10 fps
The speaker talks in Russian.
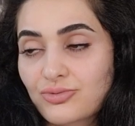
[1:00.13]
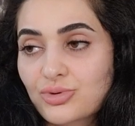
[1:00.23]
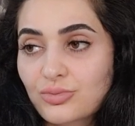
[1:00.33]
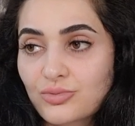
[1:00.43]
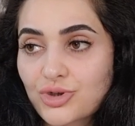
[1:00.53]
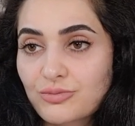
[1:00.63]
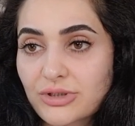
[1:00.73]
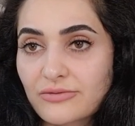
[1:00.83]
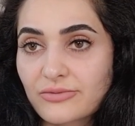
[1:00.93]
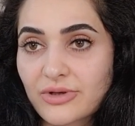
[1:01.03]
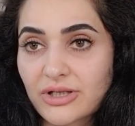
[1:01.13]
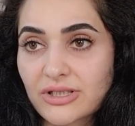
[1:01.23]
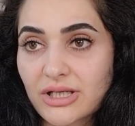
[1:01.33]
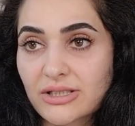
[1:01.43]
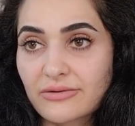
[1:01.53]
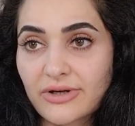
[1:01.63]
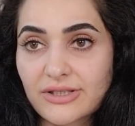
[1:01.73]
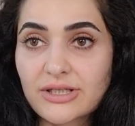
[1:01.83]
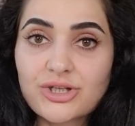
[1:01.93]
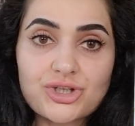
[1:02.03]
суд может быть касаться
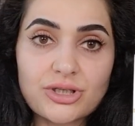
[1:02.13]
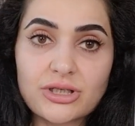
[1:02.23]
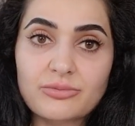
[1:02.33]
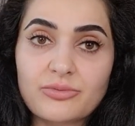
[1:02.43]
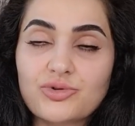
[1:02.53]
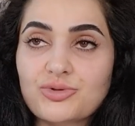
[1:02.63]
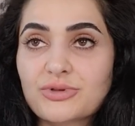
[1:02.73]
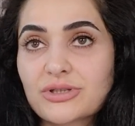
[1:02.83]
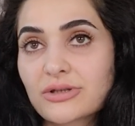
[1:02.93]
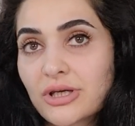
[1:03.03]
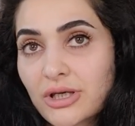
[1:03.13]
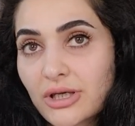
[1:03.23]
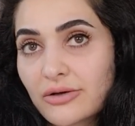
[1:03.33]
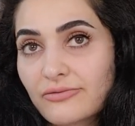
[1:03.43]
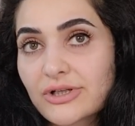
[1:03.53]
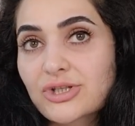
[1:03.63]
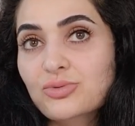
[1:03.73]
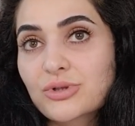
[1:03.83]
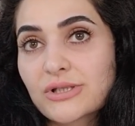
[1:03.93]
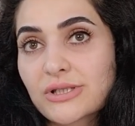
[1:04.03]
вас лично, либо, может быть, вы
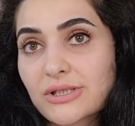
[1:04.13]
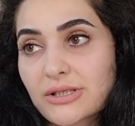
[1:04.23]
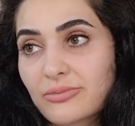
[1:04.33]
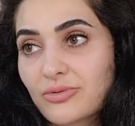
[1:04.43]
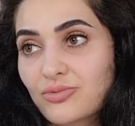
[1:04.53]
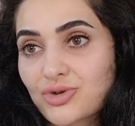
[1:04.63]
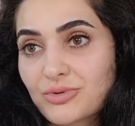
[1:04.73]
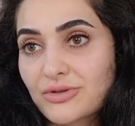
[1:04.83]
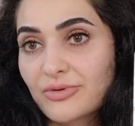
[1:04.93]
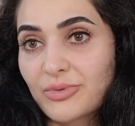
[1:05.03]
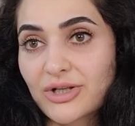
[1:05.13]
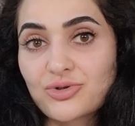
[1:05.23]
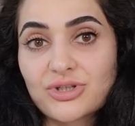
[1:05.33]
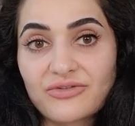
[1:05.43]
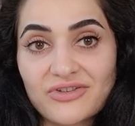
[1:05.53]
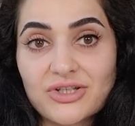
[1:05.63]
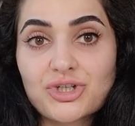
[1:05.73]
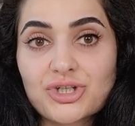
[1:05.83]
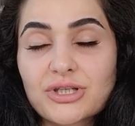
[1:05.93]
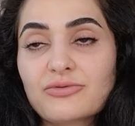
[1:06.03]
судитесь, либо, может быть, вы пойдете
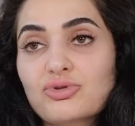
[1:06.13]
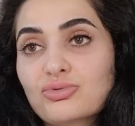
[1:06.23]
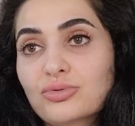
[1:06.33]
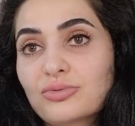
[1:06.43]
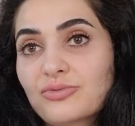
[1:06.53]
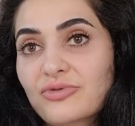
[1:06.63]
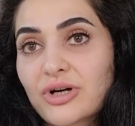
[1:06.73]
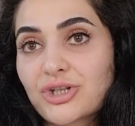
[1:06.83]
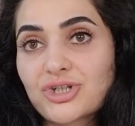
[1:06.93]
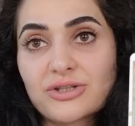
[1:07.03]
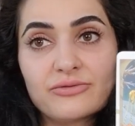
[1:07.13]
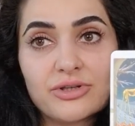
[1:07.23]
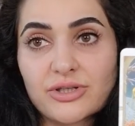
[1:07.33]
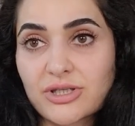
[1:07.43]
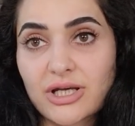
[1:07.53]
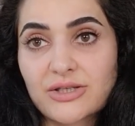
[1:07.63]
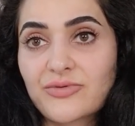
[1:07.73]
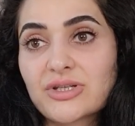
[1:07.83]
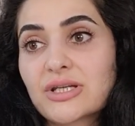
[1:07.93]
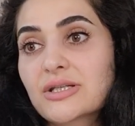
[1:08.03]
физически в суд в качестве, не знаю,
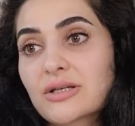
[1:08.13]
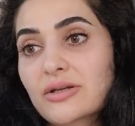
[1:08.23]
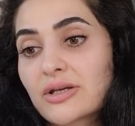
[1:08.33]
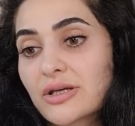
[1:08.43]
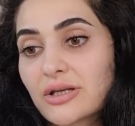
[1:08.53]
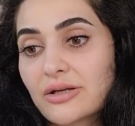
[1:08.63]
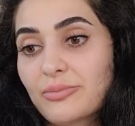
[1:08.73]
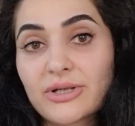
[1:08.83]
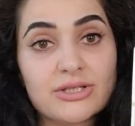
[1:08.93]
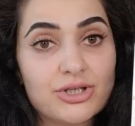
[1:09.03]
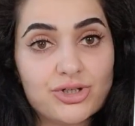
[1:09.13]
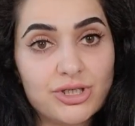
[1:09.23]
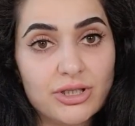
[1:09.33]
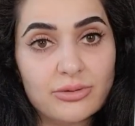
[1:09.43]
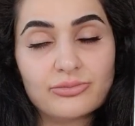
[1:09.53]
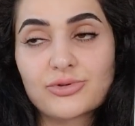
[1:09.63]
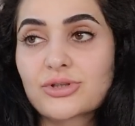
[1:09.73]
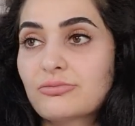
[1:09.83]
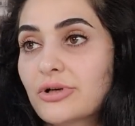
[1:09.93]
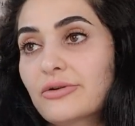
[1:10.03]
свидетеля или поддержки,
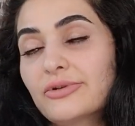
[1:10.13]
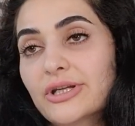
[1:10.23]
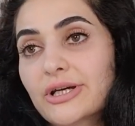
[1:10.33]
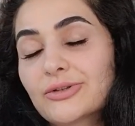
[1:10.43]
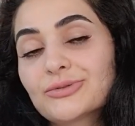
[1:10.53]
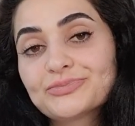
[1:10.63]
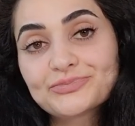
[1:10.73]
допустим, как вариант.